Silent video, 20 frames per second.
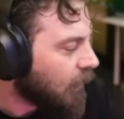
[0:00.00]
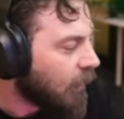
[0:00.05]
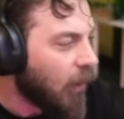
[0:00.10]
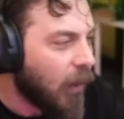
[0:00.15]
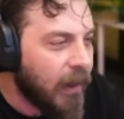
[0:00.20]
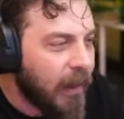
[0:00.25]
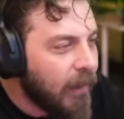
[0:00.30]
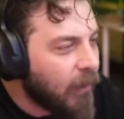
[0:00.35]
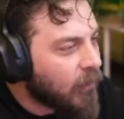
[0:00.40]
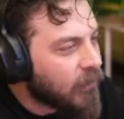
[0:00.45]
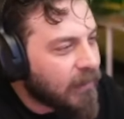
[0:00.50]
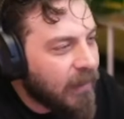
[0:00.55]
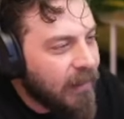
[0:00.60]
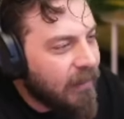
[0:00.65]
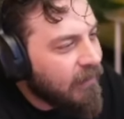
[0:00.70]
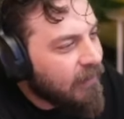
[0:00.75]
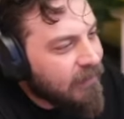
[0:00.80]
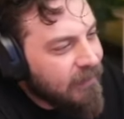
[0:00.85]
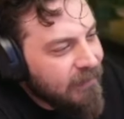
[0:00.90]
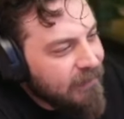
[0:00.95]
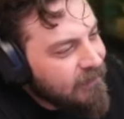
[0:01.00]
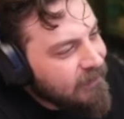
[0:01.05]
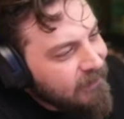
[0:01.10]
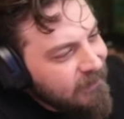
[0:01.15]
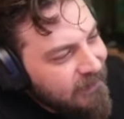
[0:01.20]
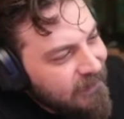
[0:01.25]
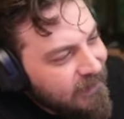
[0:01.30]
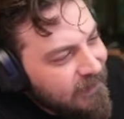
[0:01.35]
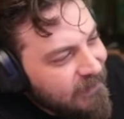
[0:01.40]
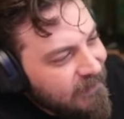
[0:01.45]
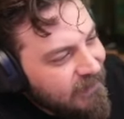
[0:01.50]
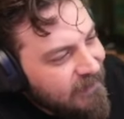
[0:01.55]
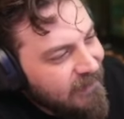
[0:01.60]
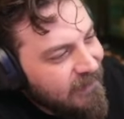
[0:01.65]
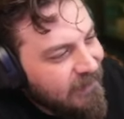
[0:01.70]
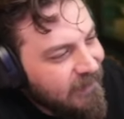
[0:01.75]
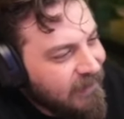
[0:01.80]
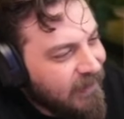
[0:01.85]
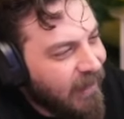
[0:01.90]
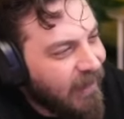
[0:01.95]
Öyle o da
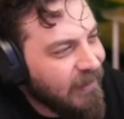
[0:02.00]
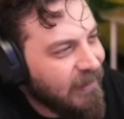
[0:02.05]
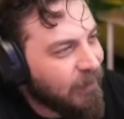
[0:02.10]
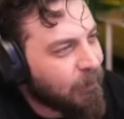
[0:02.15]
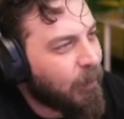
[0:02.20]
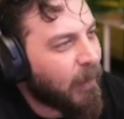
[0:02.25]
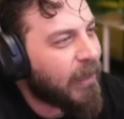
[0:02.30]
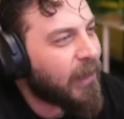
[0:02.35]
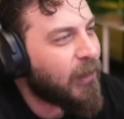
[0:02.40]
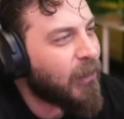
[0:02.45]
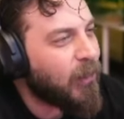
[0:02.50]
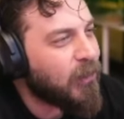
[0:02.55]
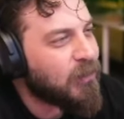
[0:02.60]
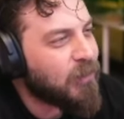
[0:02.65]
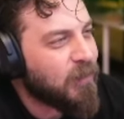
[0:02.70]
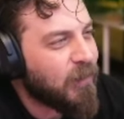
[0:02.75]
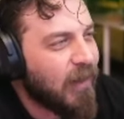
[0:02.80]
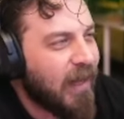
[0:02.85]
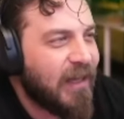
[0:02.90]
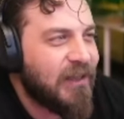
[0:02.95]
kaldı. Para göz mü?